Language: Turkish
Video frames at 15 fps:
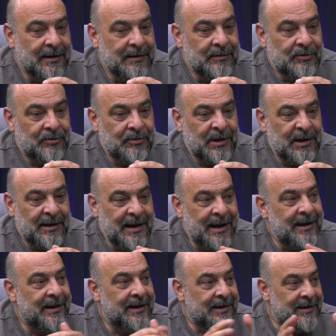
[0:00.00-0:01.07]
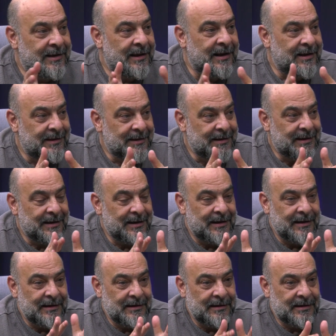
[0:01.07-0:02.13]
Türkiye'nin her yerinden
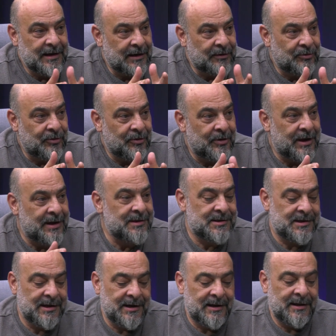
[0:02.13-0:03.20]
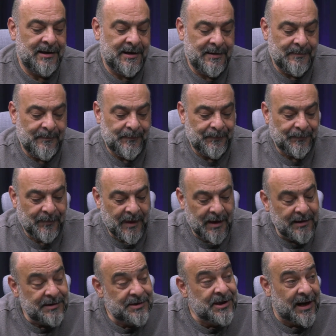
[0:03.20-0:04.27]
tiyatro öğrencilerini
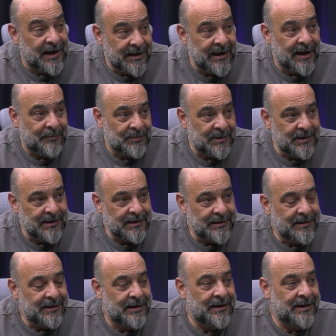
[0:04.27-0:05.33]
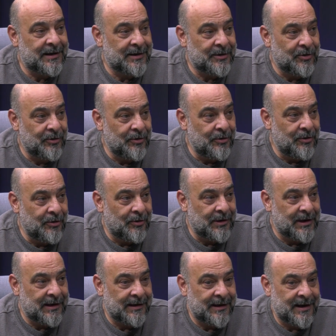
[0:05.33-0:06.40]
çağrı yaptık. E, gönüllü
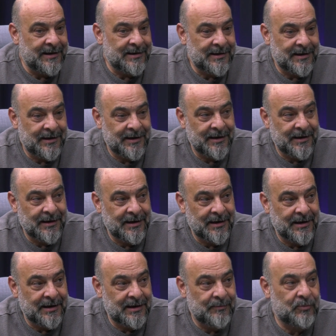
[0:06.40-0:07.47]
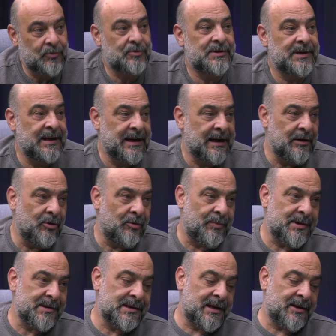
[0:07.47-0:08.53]
olanlar e, Bursa'ya geliyor
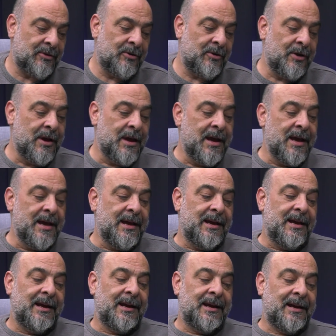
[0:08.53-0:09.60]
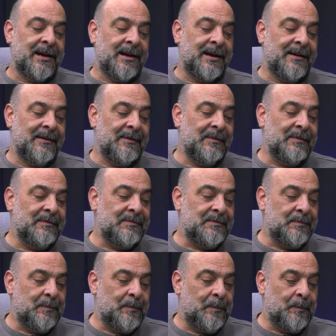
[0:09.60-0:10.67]
pazar günü. E,
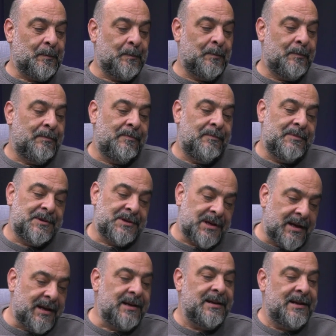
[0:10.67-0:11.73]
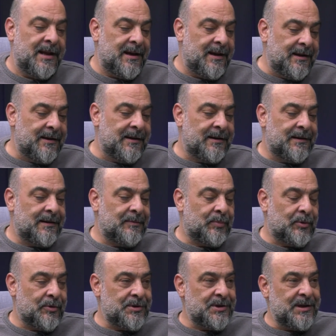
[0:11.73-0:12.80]
şeyin de e,
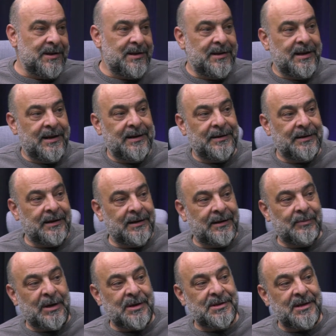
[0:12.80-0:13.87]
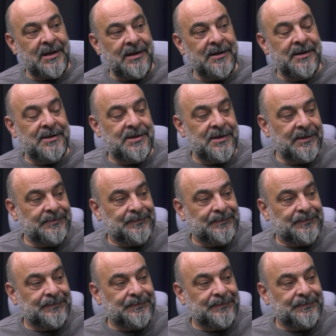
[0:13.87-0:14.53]
projenin de e, başlangıcı